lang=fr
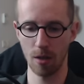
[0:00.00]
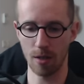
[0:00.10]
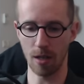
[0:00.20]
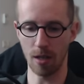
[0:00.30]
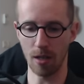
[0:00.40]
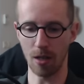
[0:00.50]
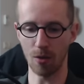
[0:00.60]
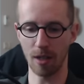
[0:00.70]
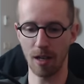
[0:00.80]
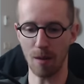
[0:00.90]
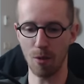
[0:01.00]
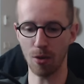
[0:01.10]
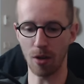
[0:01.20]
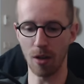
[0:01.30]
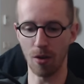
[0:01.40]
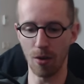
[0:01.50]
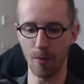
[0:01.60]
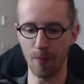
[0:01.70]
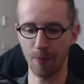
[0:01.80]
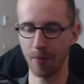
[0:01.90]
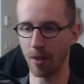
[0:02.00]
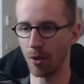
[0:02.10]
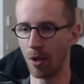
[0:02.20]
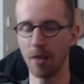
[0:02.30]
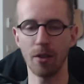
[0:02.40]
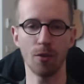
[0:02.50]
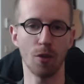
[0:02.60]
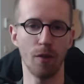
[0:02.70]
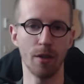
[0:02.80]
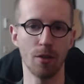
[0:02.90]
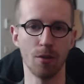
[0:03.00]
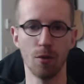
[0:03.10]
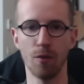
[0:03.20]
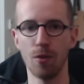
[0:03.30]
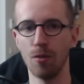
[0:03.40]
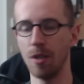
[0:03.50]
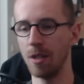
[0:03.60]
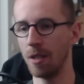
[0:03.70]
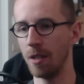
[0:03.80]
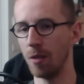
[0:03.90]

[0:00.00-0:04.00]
C'est là on est clairement dans dans l'attente en fait de Dofus Unity,